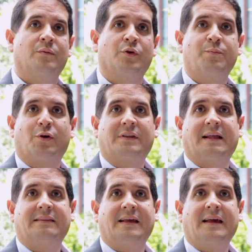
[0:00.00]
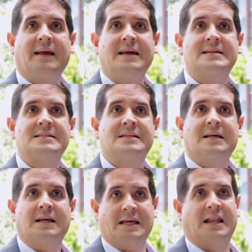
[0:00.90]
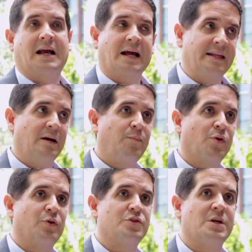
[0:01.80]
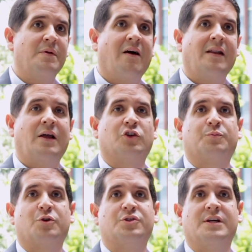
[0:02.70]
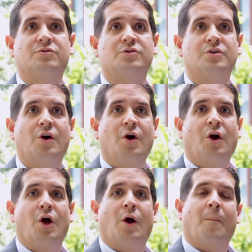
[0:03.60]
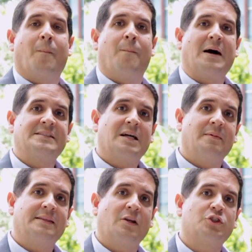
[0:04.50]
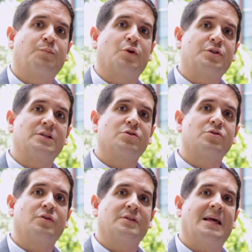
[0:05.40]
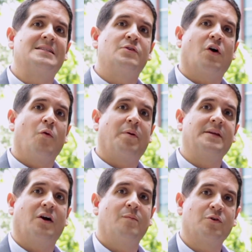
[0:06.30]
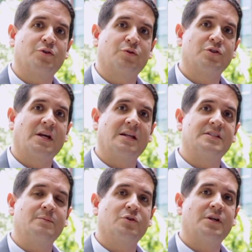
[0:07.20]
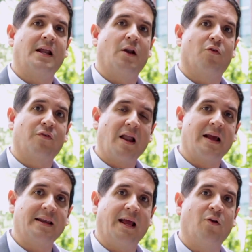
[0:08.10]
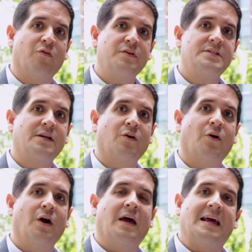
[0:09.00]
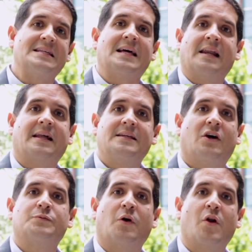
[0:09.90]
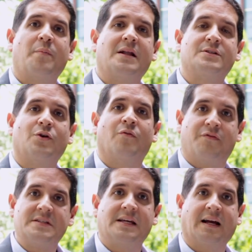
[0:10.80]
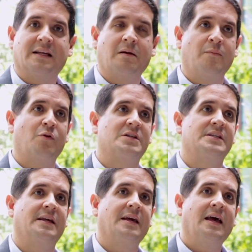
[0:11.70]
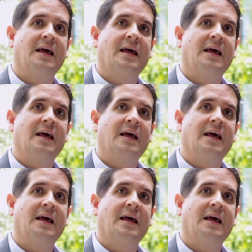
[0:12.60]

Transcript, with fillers: Muy importante es, y arrancaría por lo que usted me habla de los procesos, Básicamente los procesos desde una compañía como nosotros que nacimos en el offline, en lo físico, están rayados para una operación física, llamémoslo así.